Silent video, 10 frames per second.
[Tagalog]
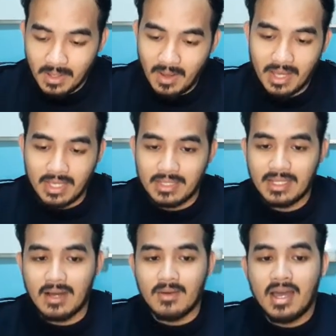Okay,
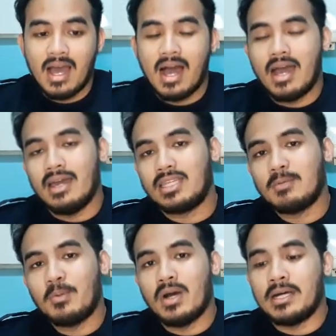now, ito
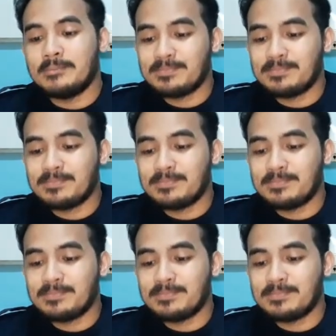po ah,